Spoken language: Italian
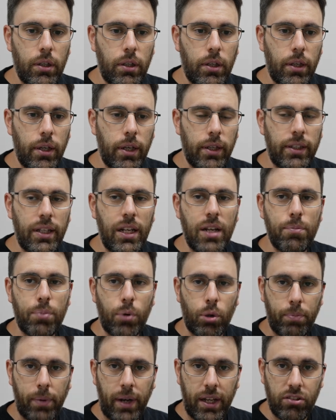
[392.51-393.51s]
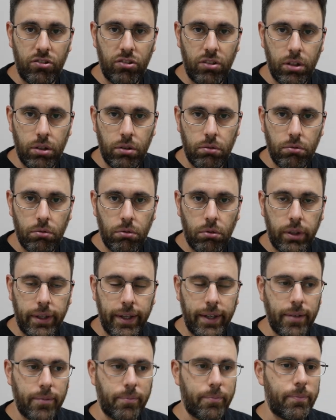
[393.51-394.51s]
eh, delle propaggini,
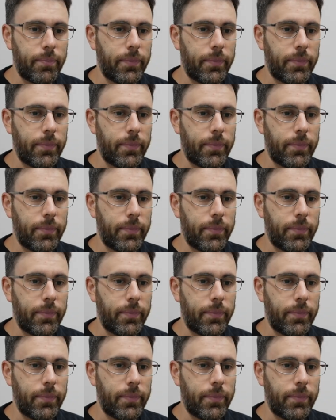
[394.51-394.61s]
ok?